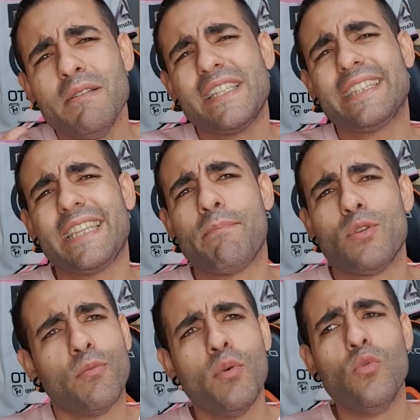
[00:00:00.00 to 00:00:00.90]
7
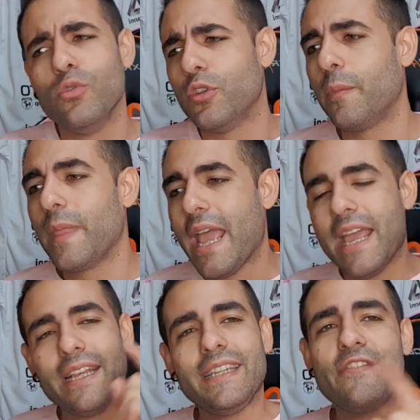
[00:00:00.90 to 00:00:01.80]
più, punto.
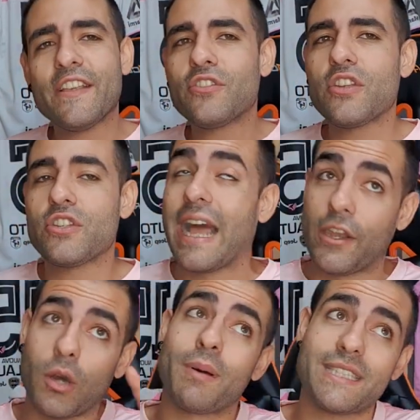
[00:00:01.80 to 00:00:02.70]
Difensore...
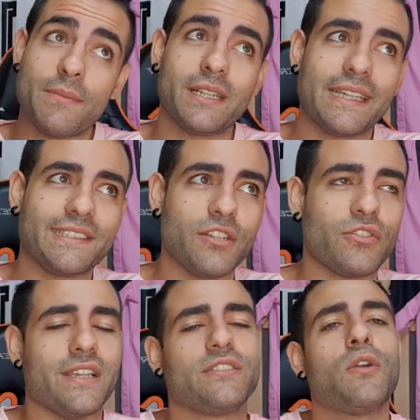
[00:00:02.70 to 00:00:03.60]
Ah no, passiamo al terzino
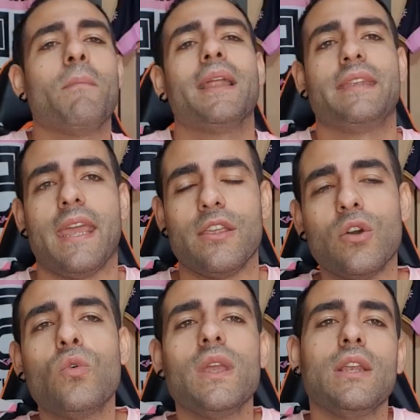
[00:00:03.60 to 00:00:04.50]
sinistro.
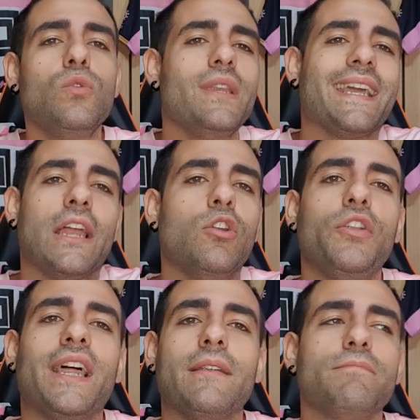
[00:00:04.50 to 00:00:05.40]
Matteo, qui l'unica
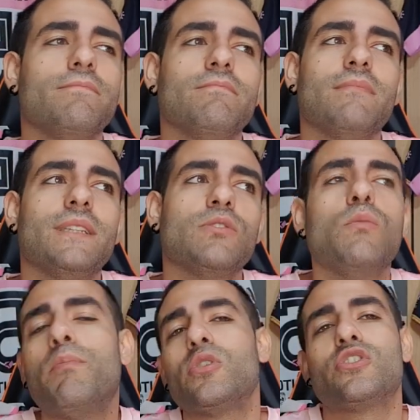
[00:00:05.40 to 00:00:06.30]
nota
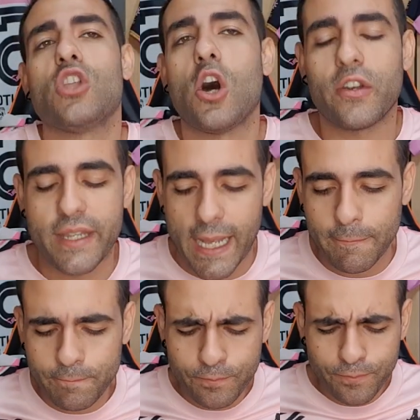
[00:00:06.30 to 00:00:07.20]
un po'
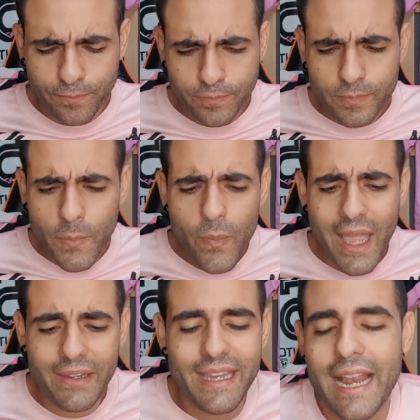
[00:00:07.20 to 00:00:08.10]
storta
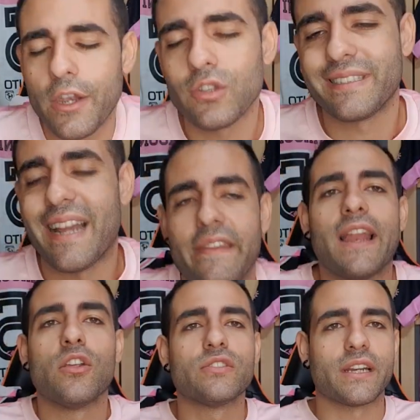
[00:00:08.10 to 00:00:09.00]
della nostra,
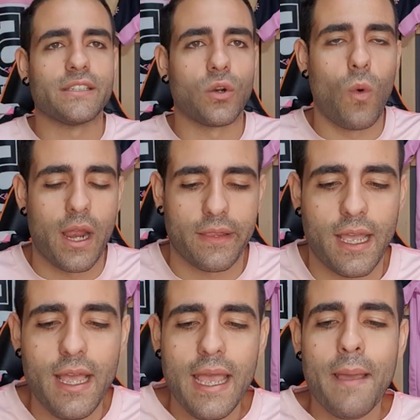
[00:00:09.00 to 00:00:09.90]
della nostra,
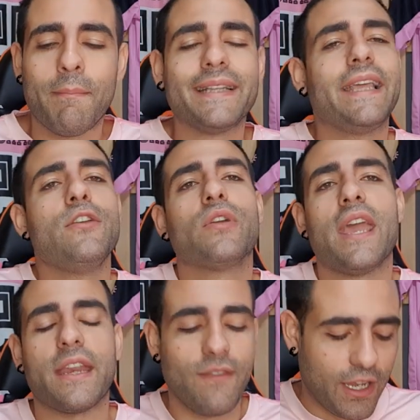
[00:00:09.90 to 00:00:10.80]
retroguardia. Matteo
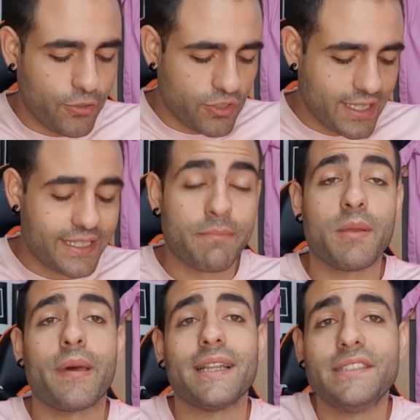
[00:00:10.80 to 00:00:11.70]
che è arrivato senza
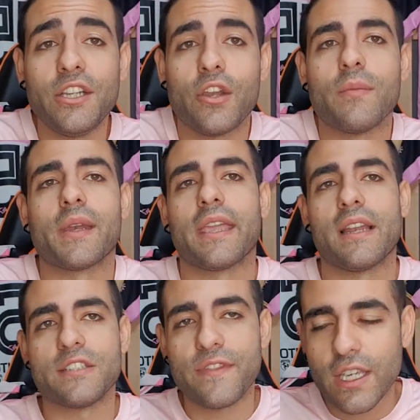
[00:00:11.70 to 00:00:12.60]
preparazione perché
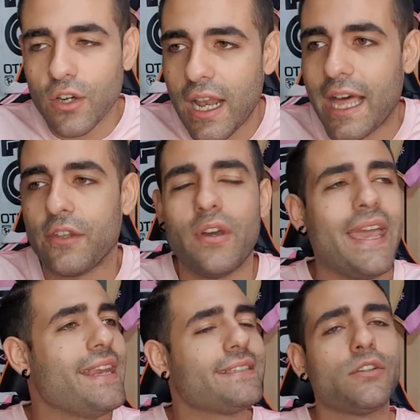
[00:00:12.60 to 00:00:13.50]
era svincolato
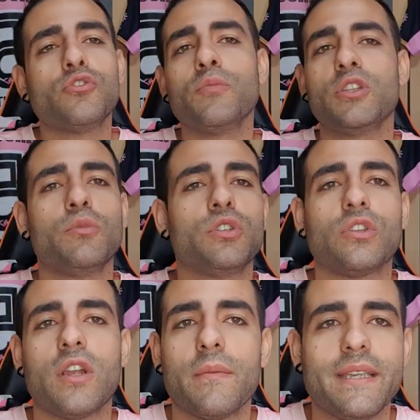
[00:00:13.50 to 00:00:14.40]
ed è stato subito
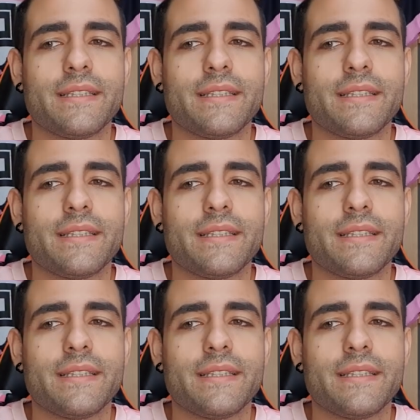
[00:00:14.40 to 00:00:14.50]
buttato nella